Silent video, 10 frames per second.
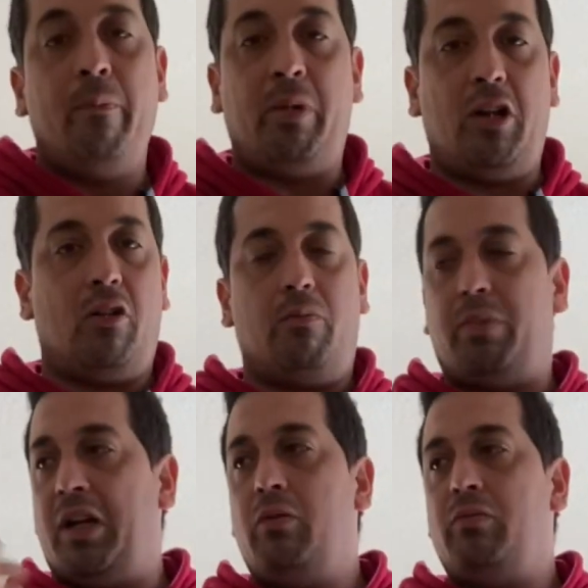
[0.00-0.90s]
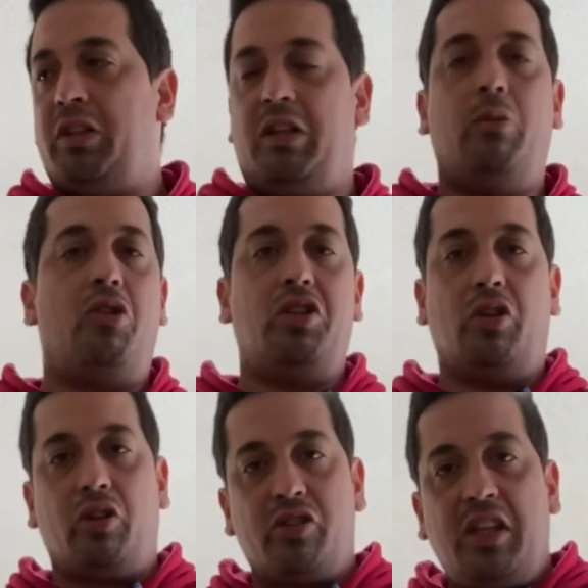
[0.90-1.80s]
Pero para un
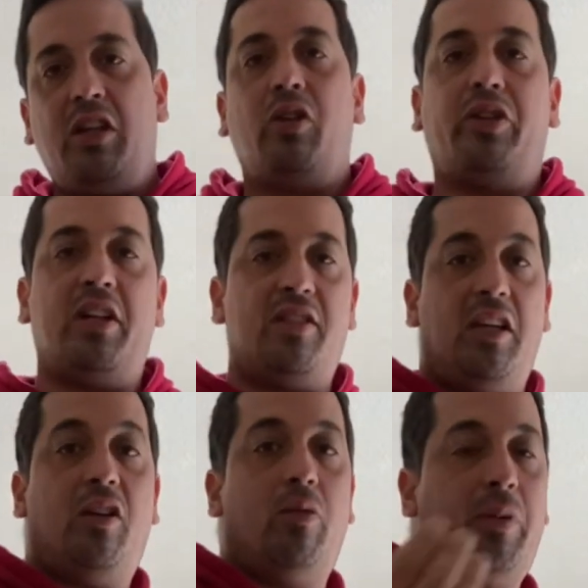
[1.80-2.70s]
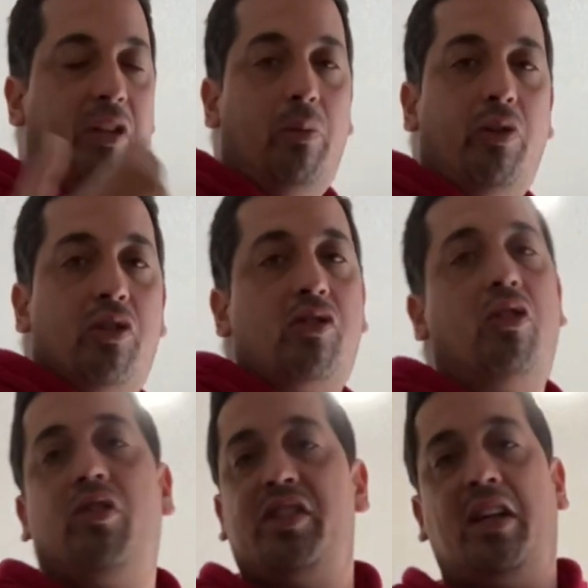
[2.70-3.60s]
matrimonio, dos hijos, tres hijos, un matrimonio
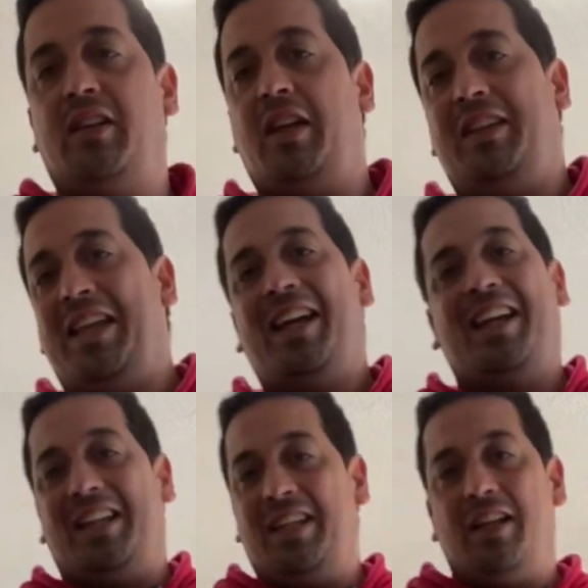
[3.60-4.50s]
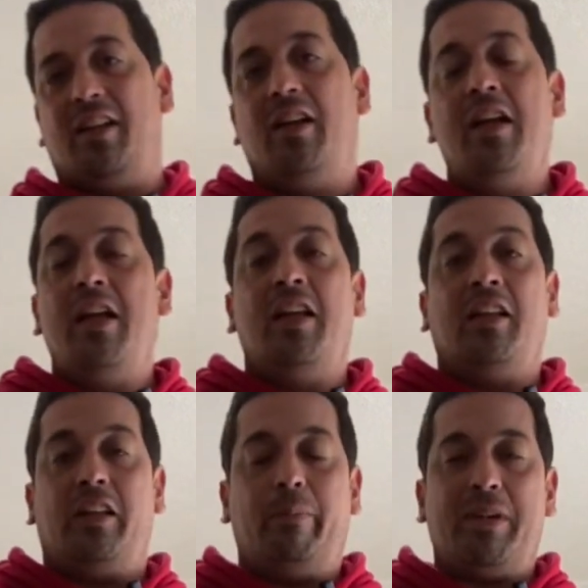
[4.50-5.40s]
solo, o sea, está, está genial.
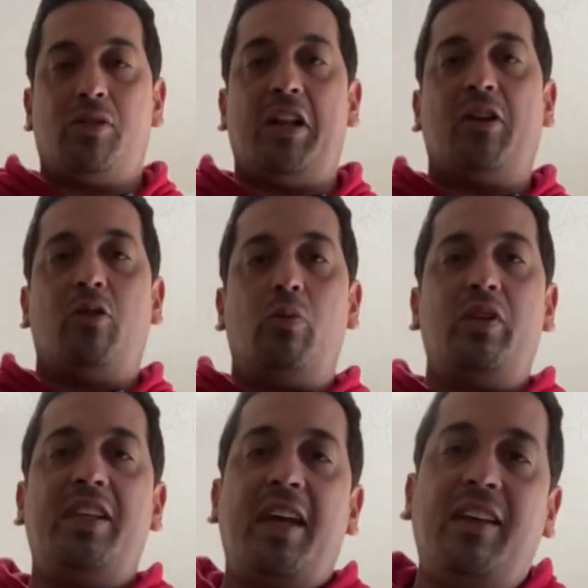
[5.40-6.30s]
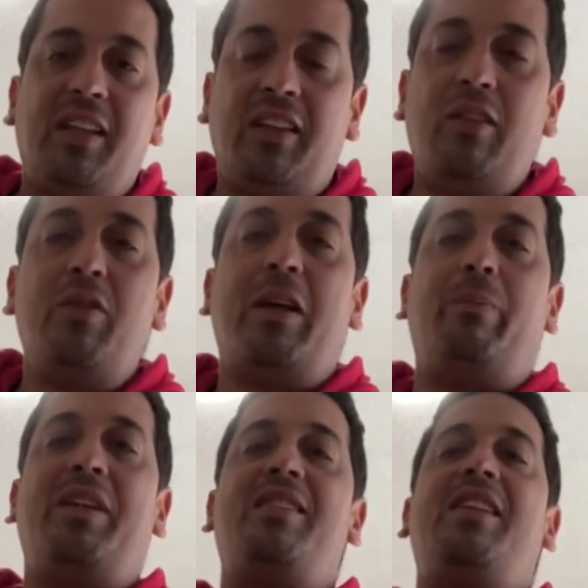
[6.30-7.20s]
De paso, la comunidad esta tiene
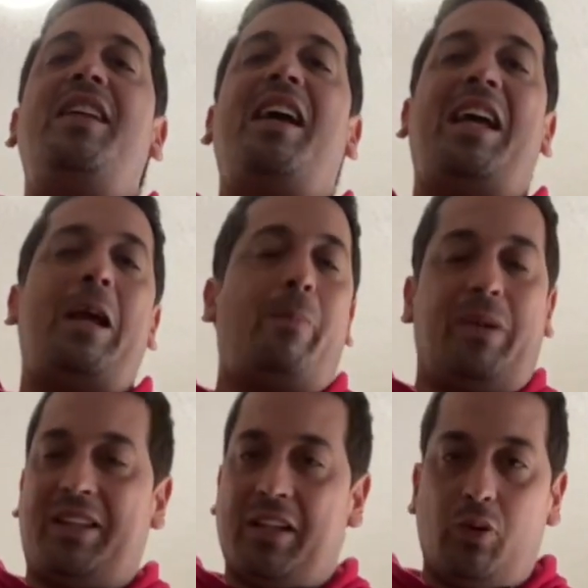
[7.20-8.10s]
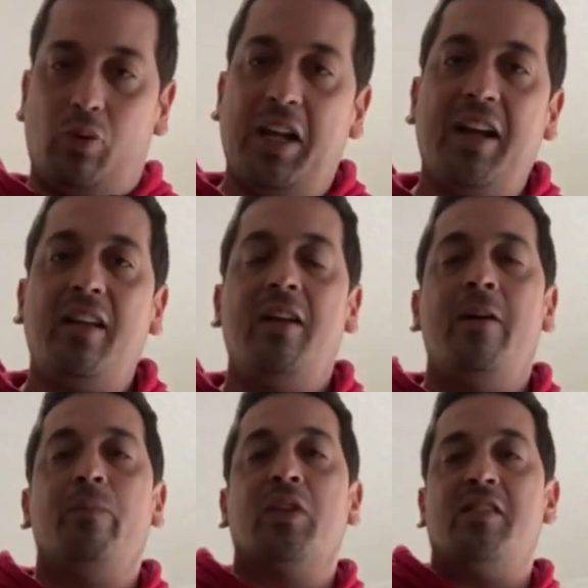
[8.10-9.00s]
una piscina espectacular.
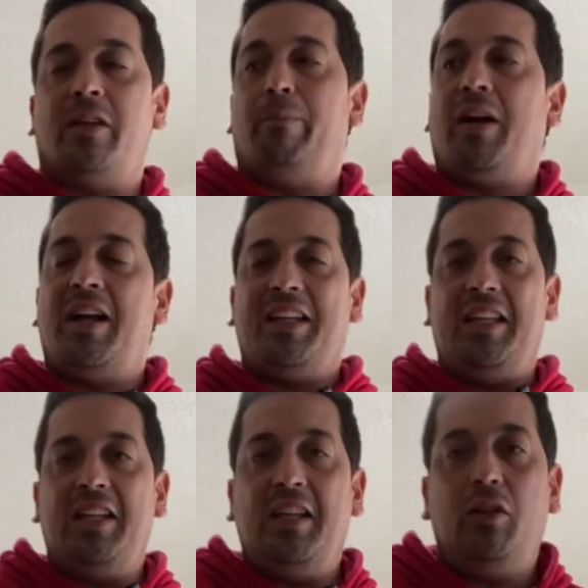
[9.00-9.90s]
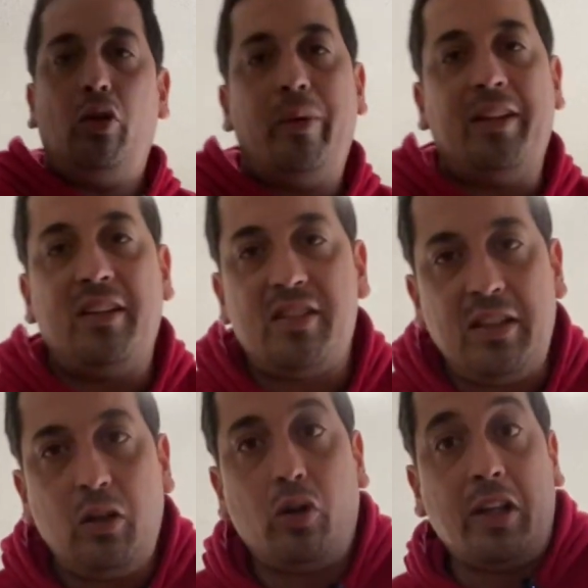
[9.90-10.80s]
Se paga
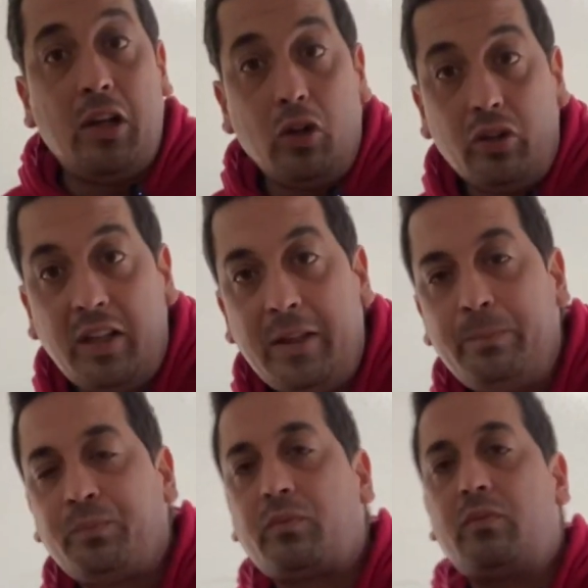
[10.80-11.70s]
525 de lote.